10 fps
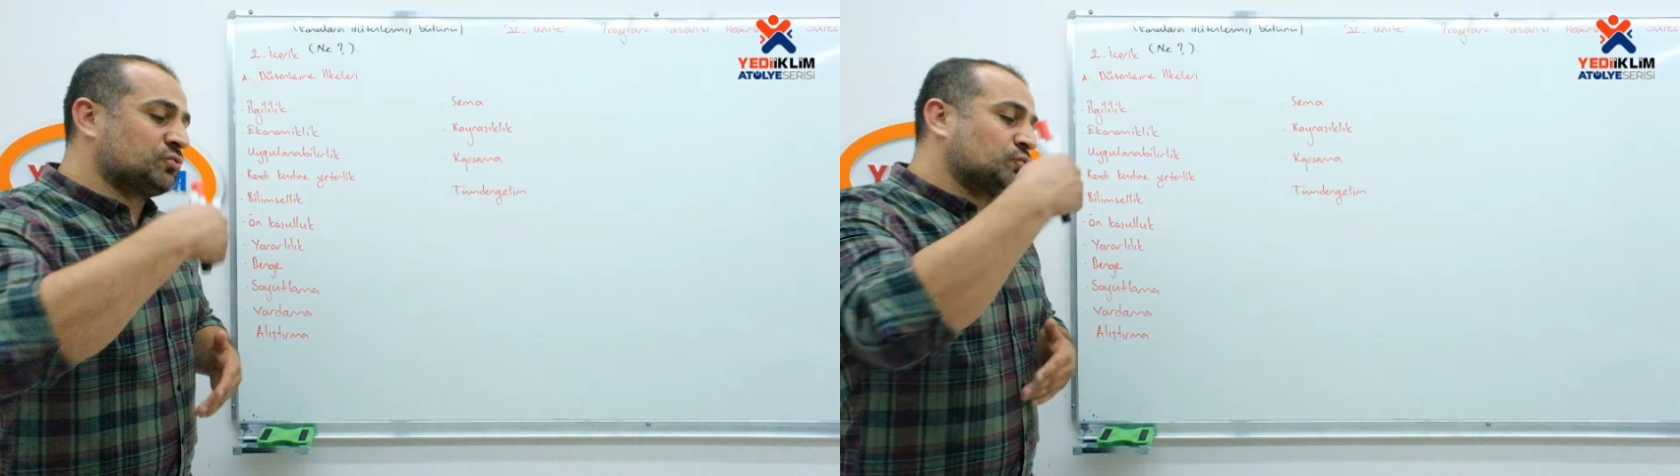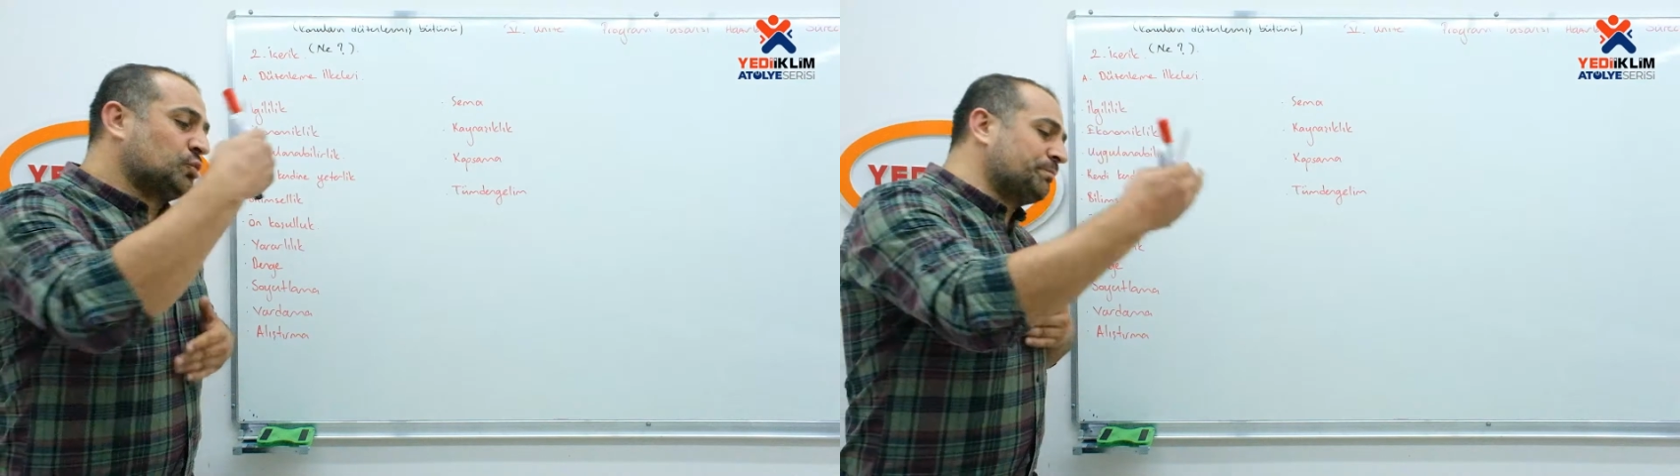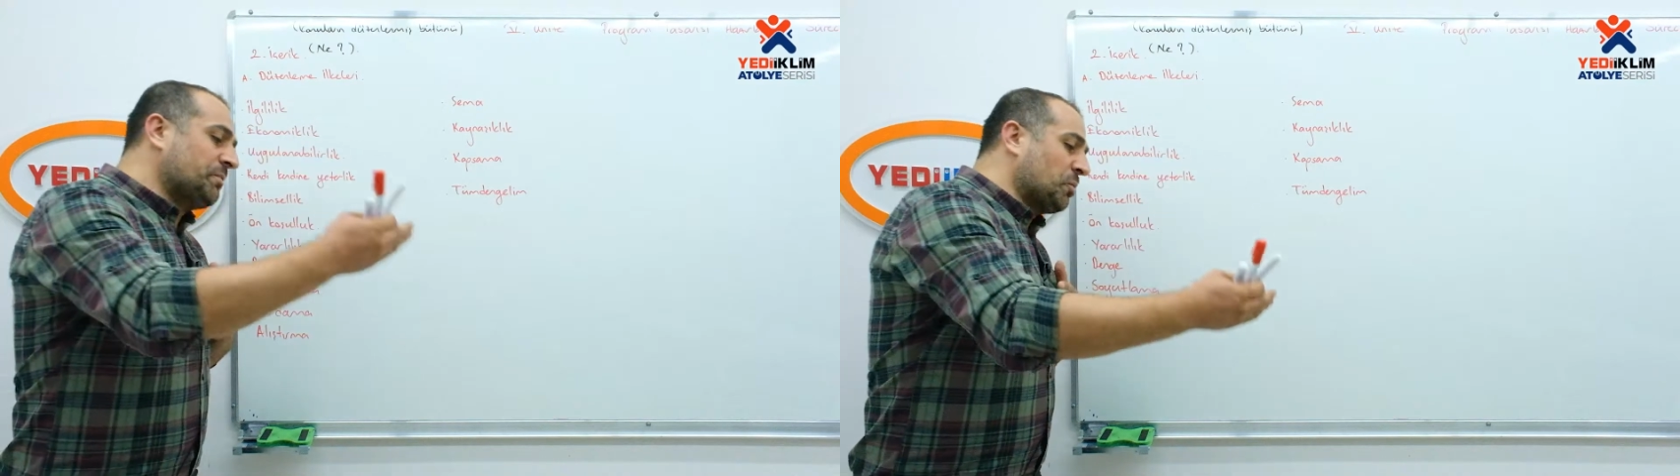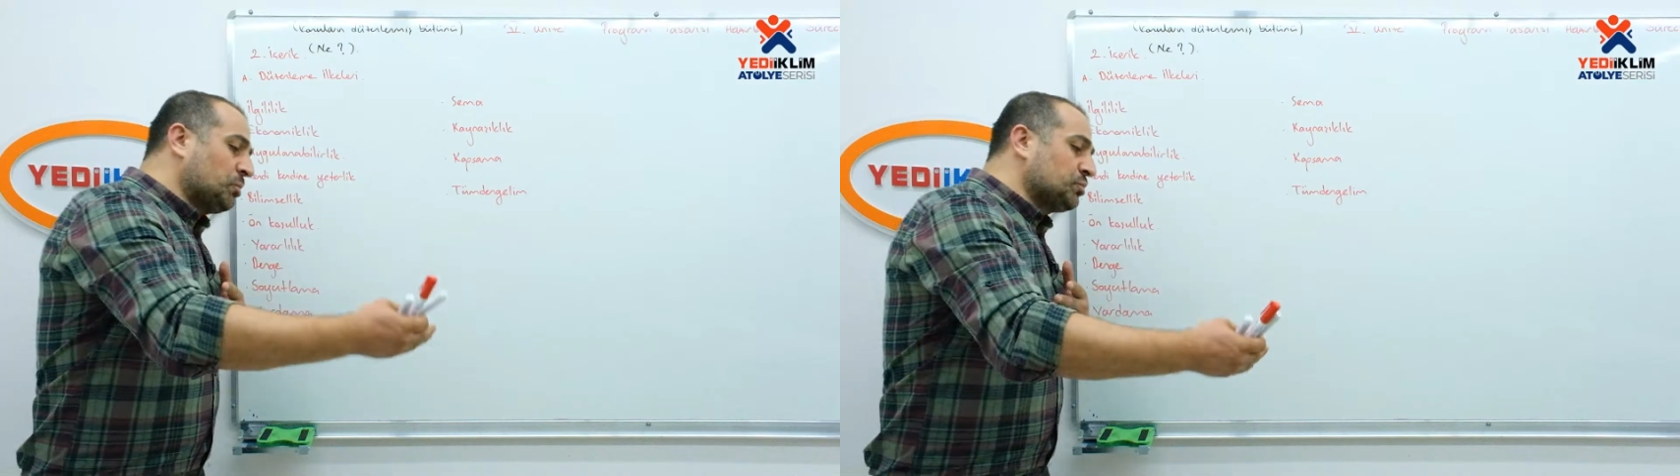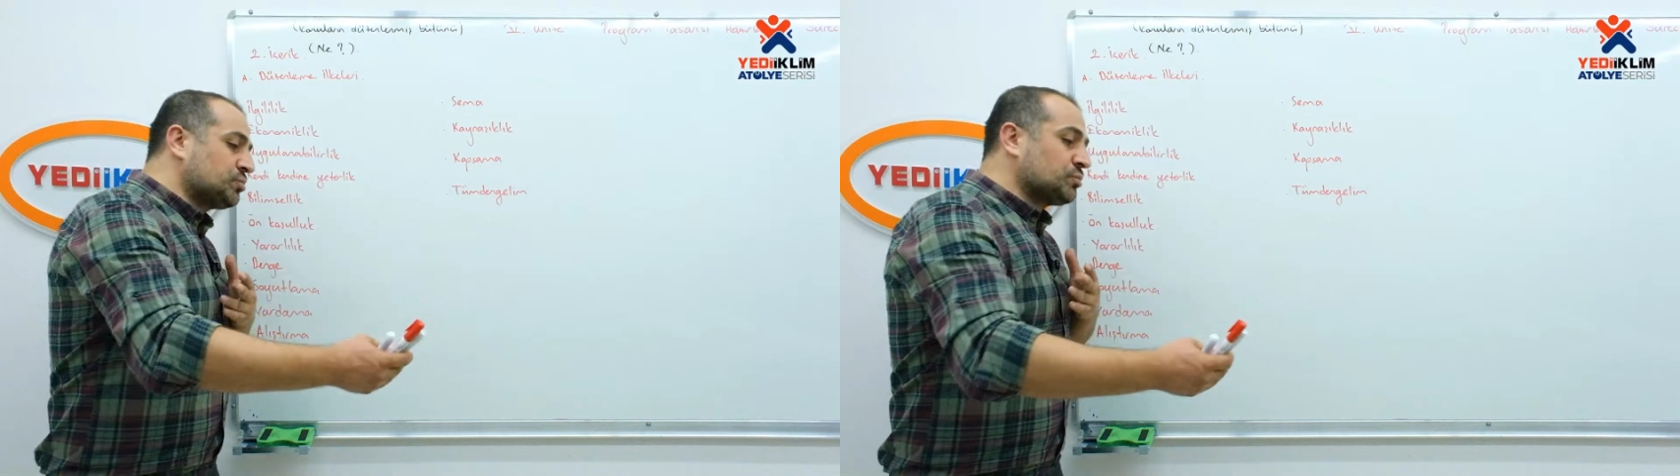gruplar
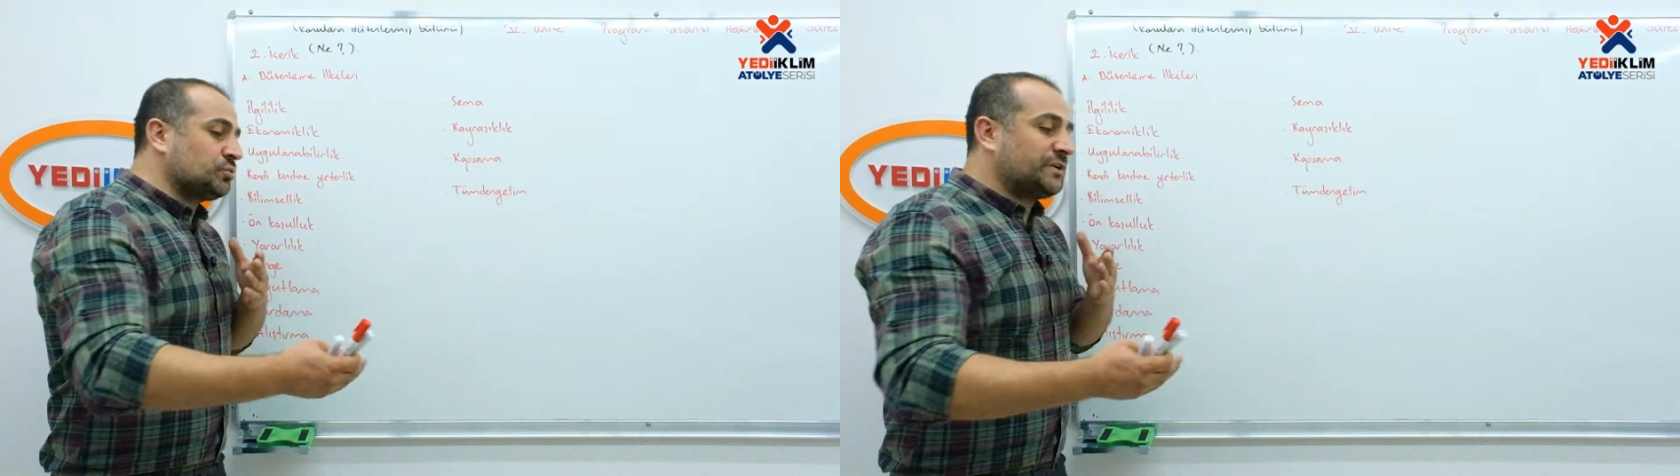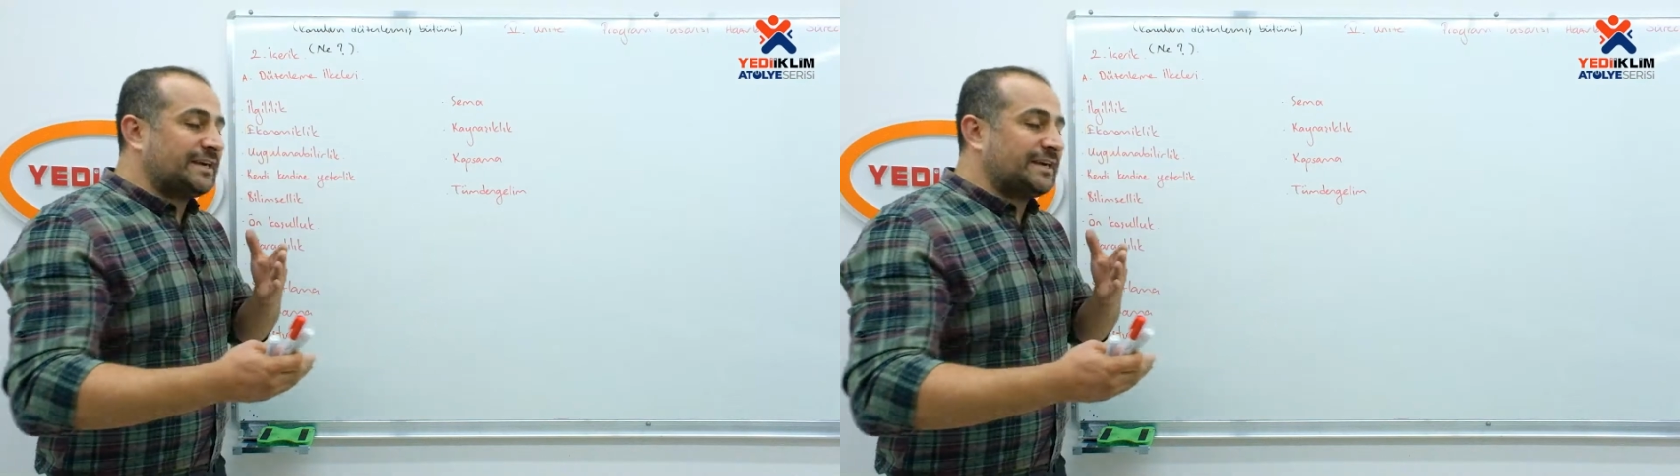oluşturduk,